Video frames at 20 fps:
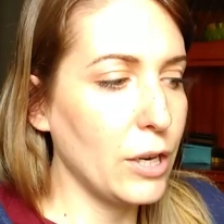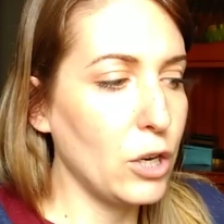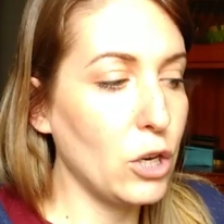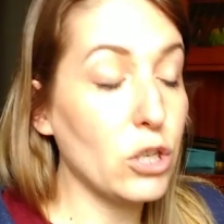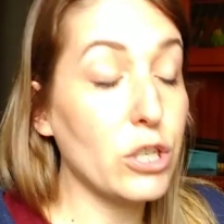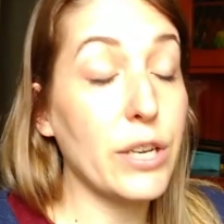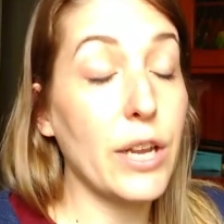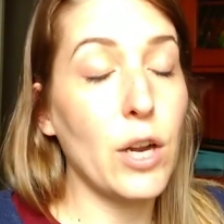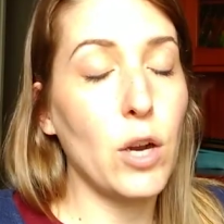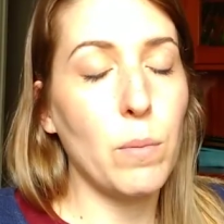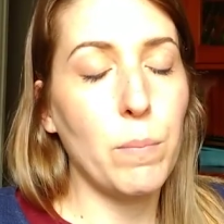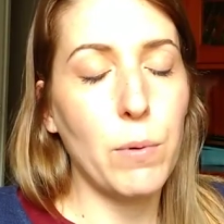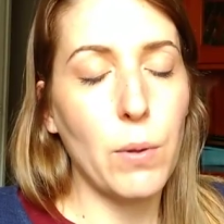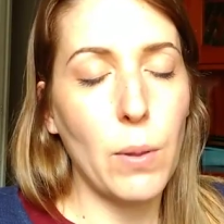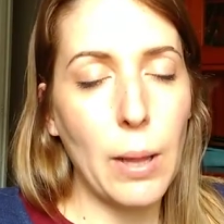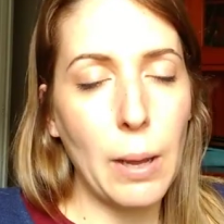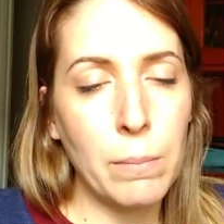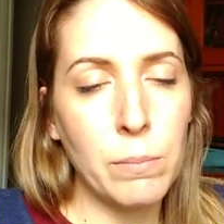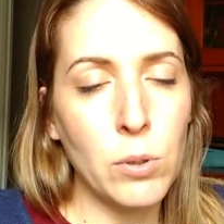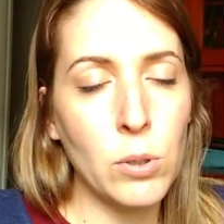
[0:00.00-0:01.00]
no es que no
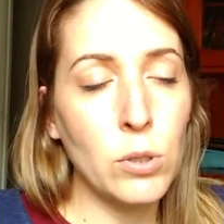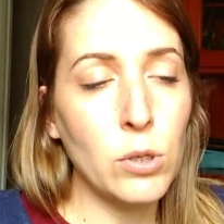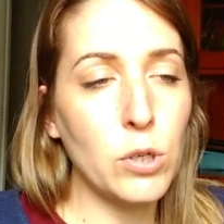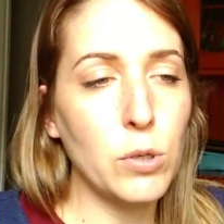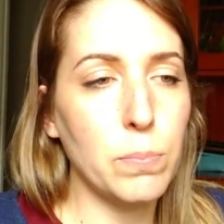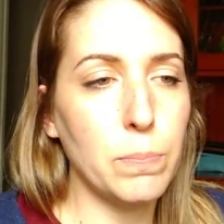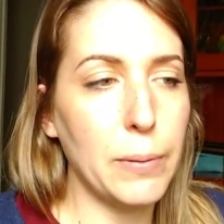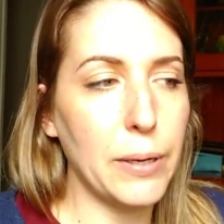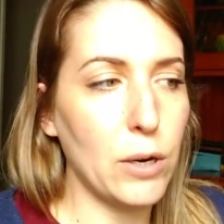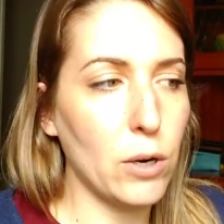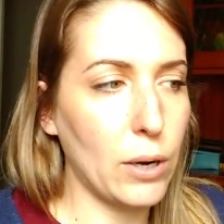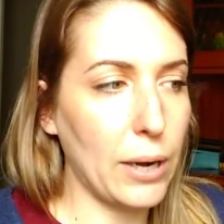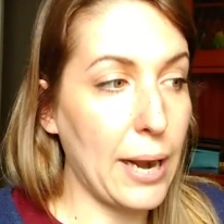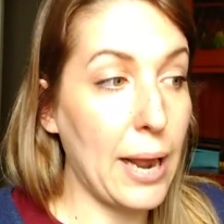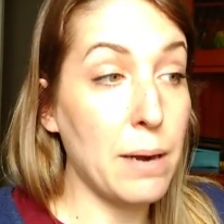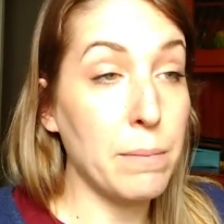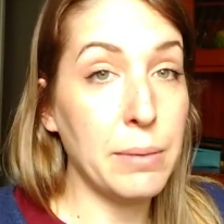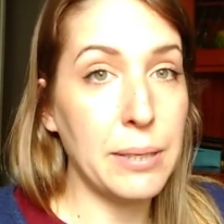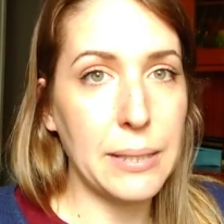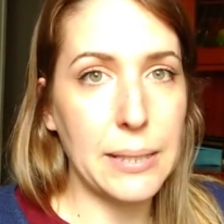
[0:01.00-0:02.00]
podamos, pero
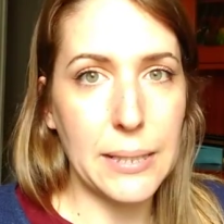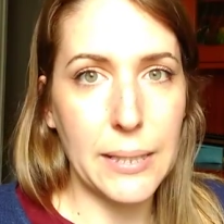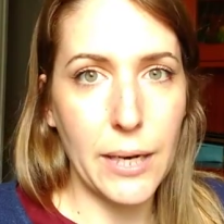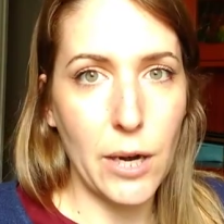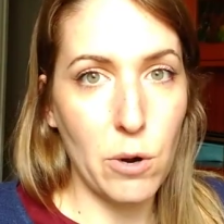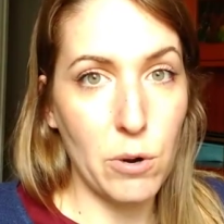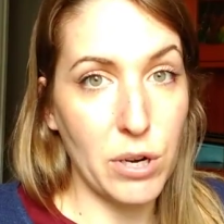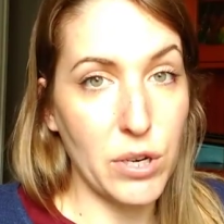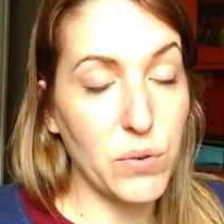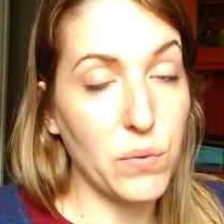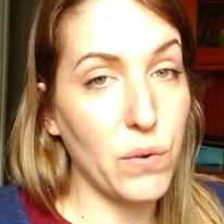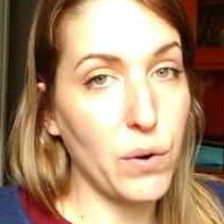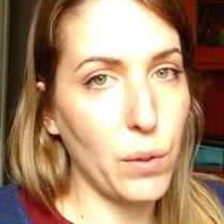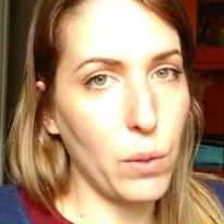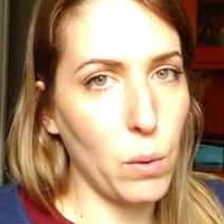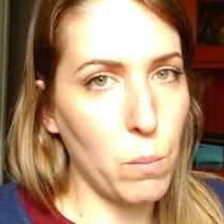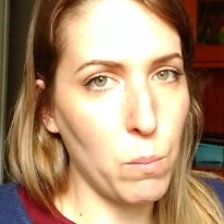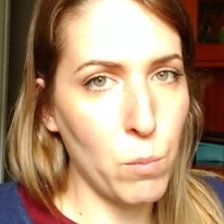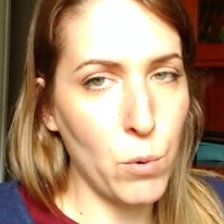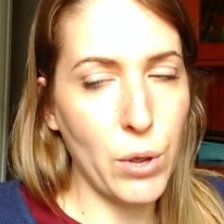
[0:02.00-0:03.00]
realmente sería un
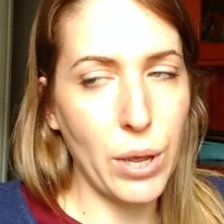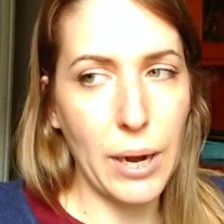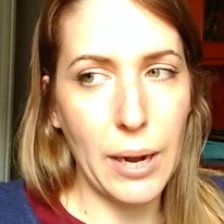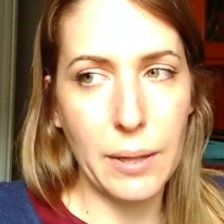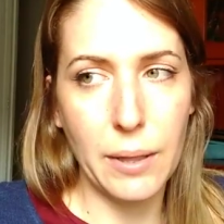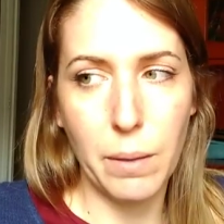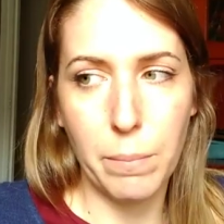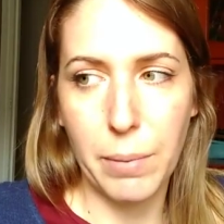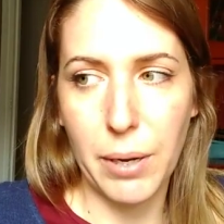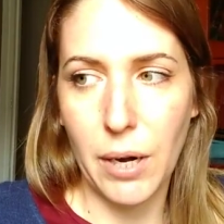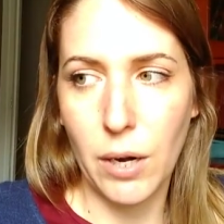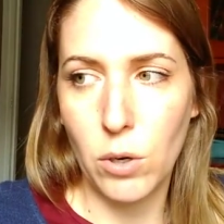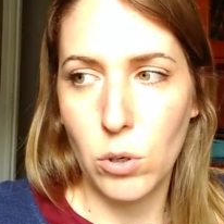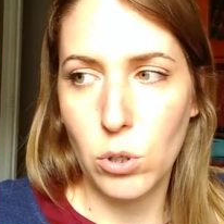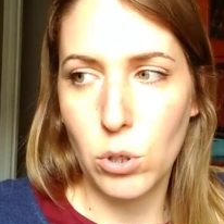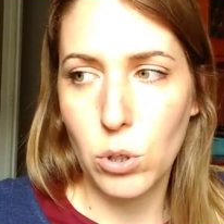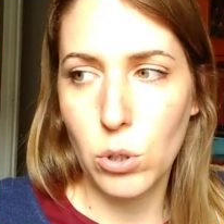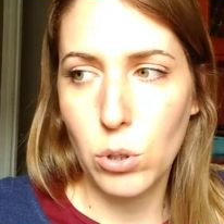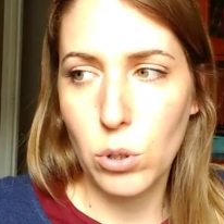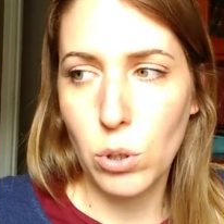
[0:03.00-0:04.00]
esfuerzo muy grande para
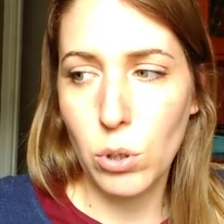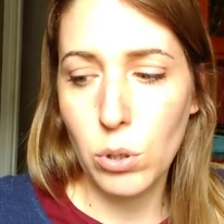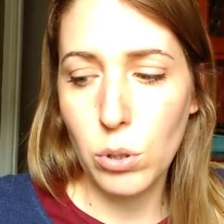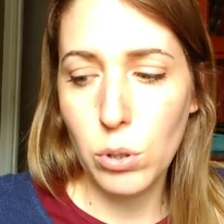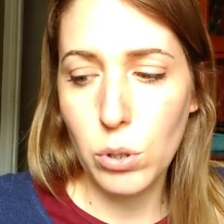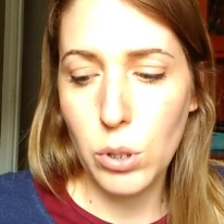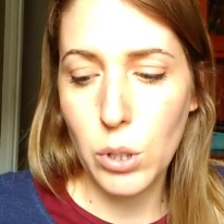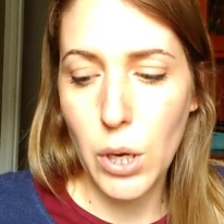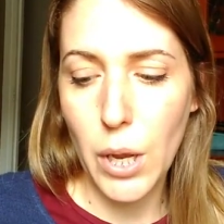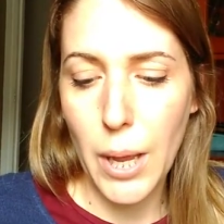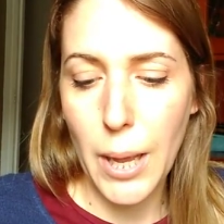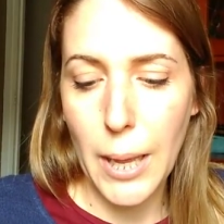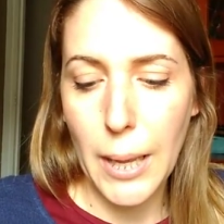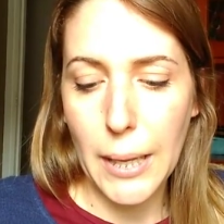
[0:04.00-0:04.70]
nosotros.